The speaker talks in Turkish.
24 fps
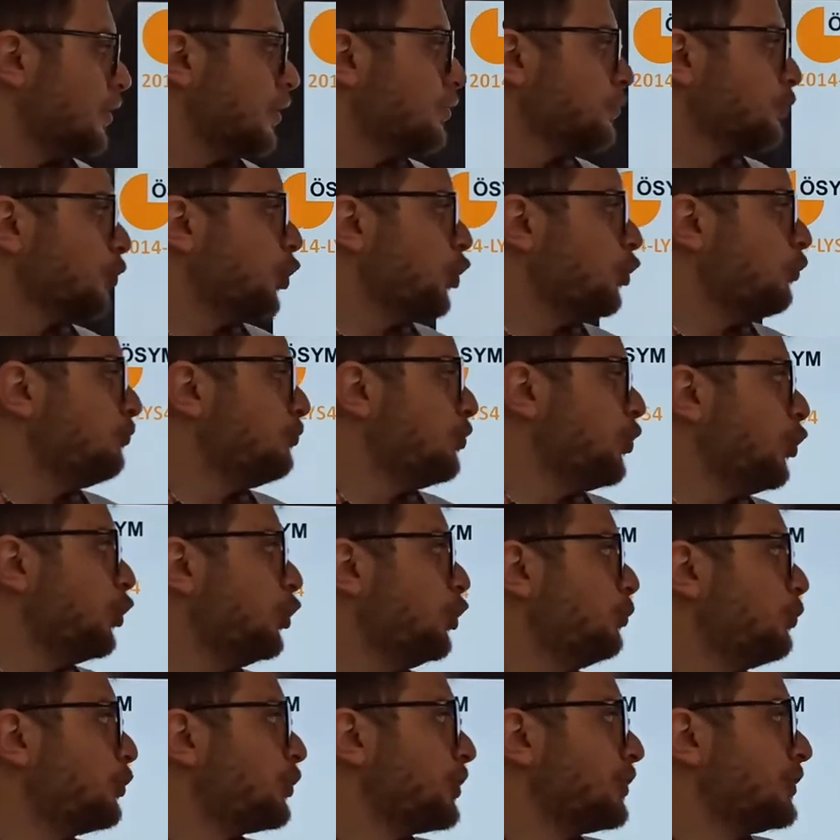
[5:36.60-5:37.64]
Doğum ve
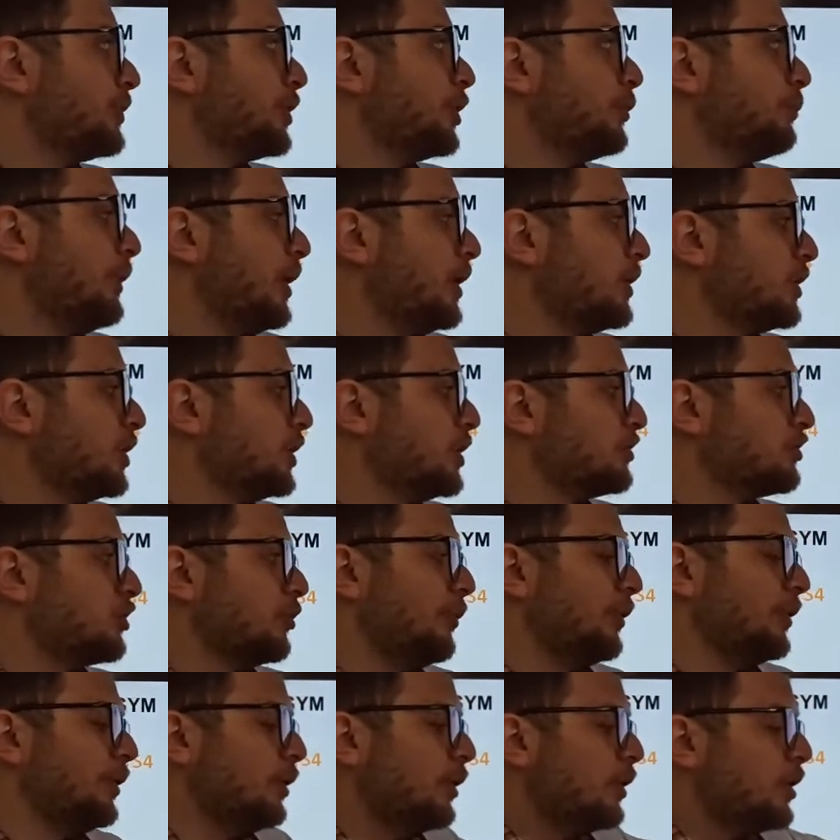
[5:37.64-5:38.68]
ölüm oranları baktığınız
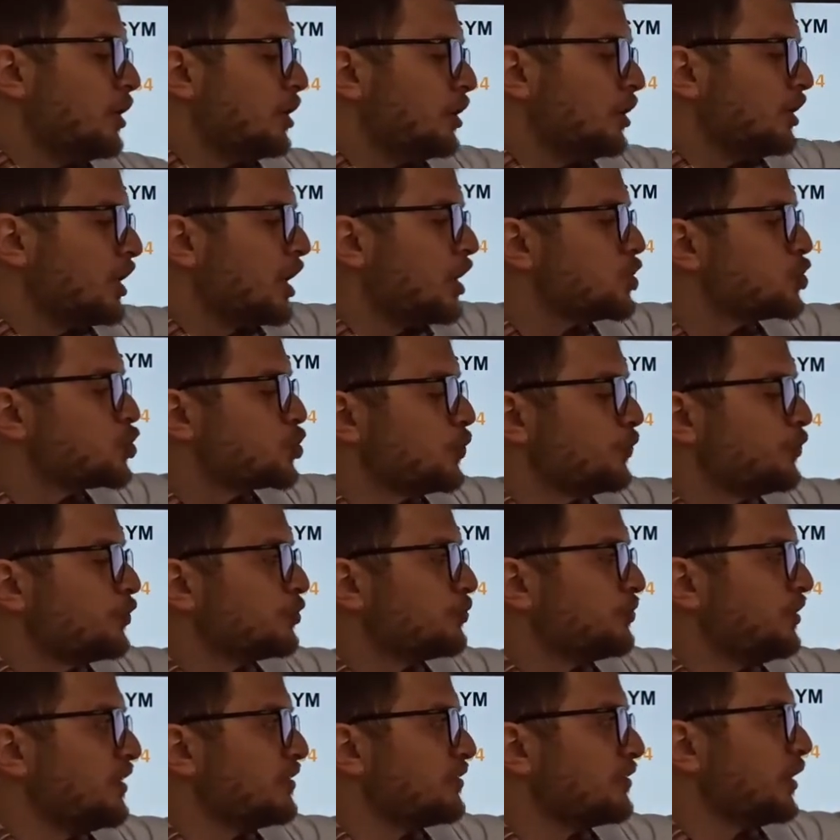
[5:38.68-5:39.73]
zaman genç
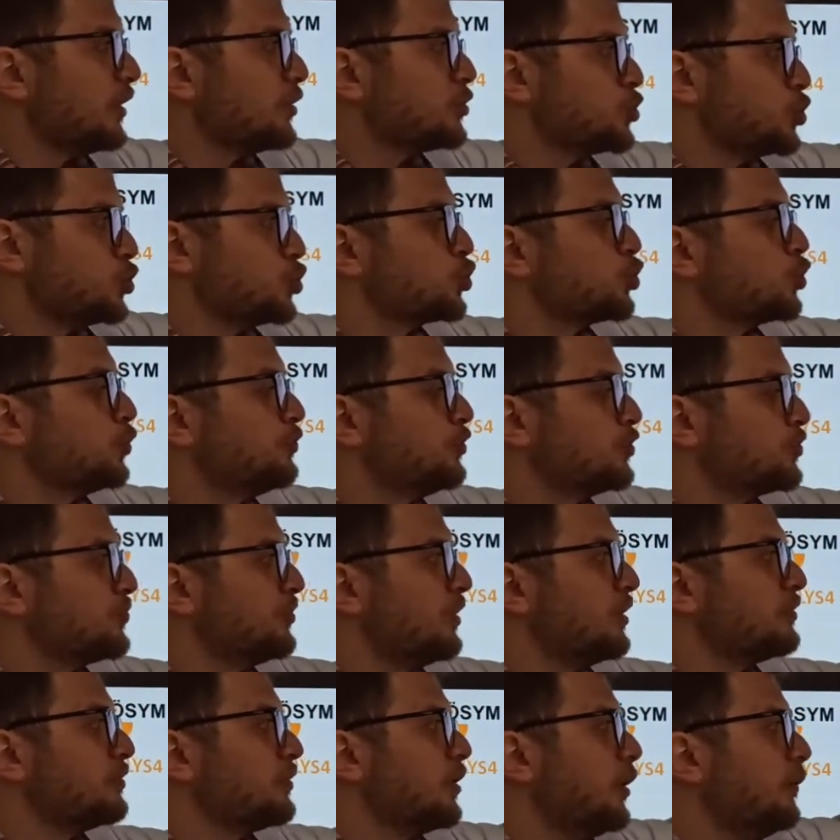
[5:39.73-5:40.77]
nüfus fazla, çocuk nüfus
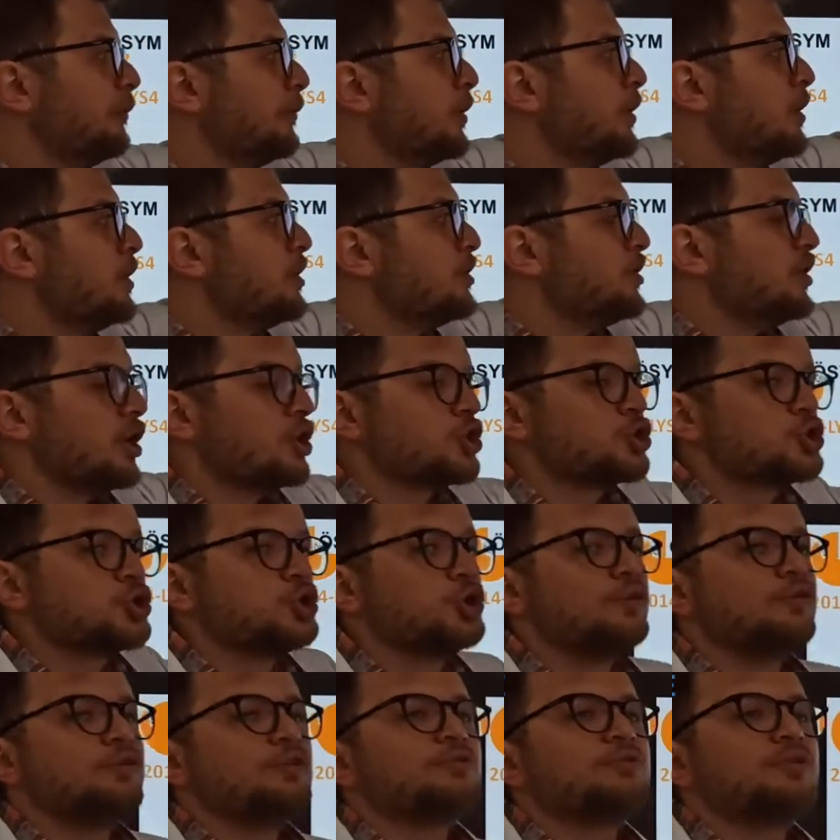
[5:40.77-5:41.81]
fazla, yaşlı
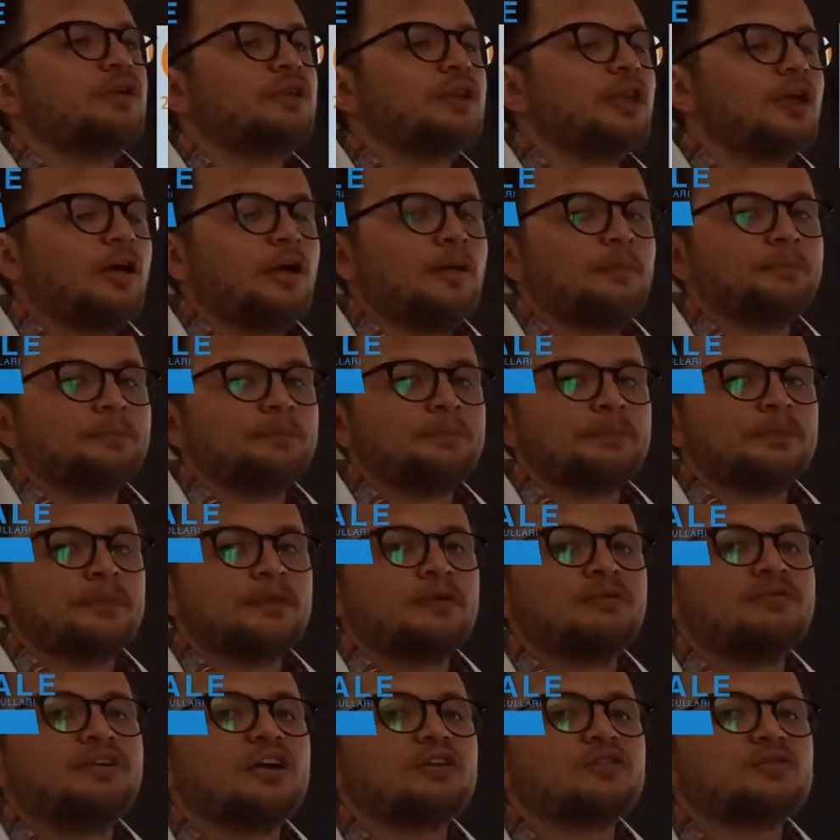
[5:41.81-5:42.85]
nüfus da
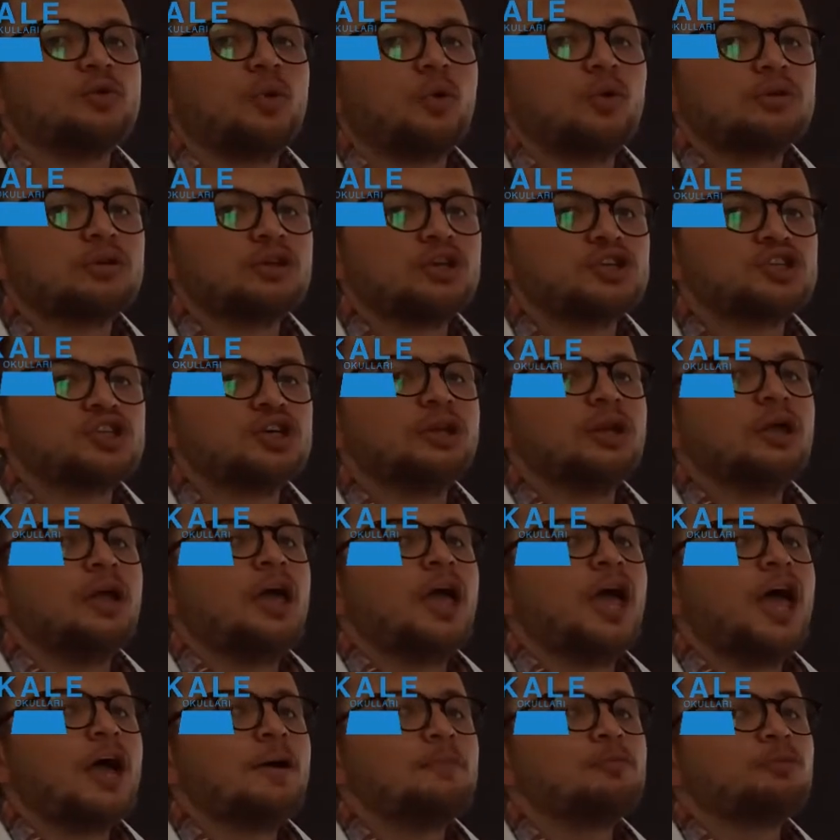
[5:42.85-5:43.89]
fazla olduğu için
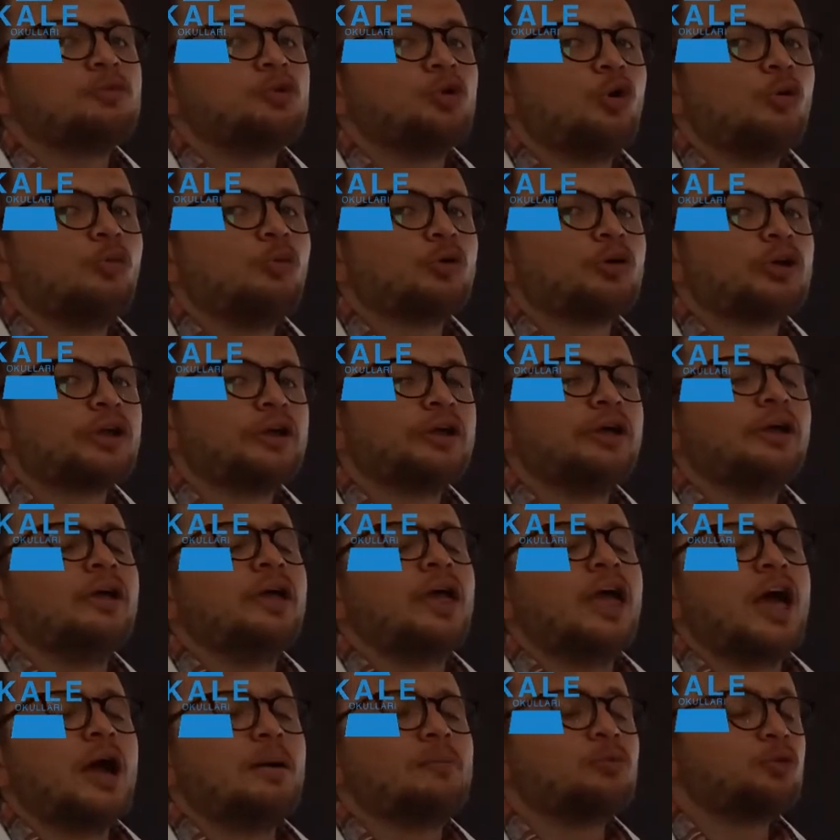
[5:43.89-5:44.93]
hem doğum oranı
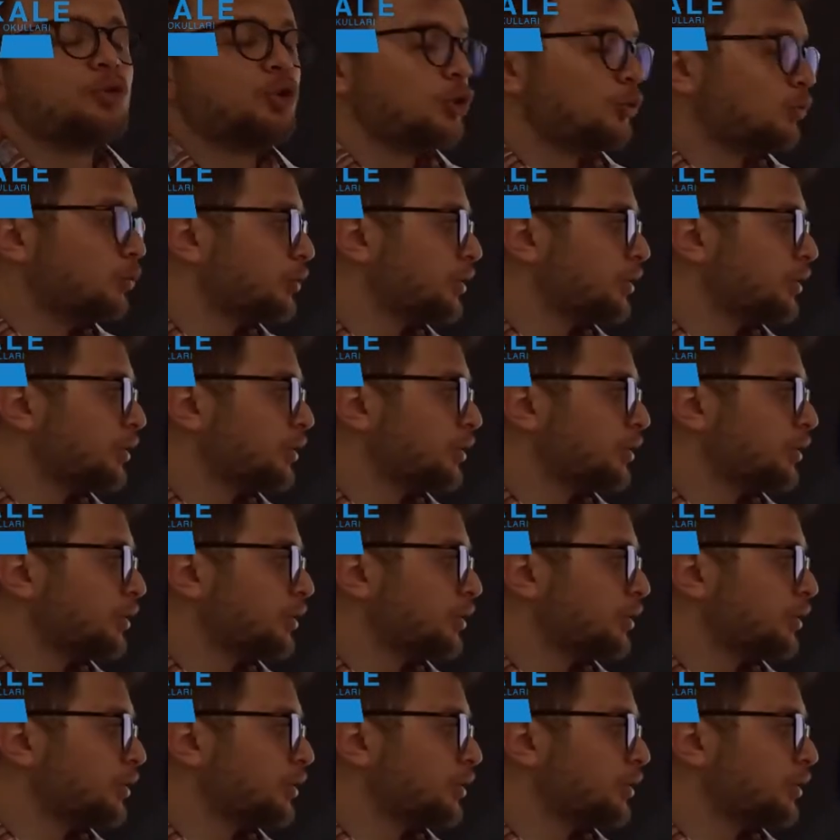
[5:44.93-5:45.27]
hem de ölüm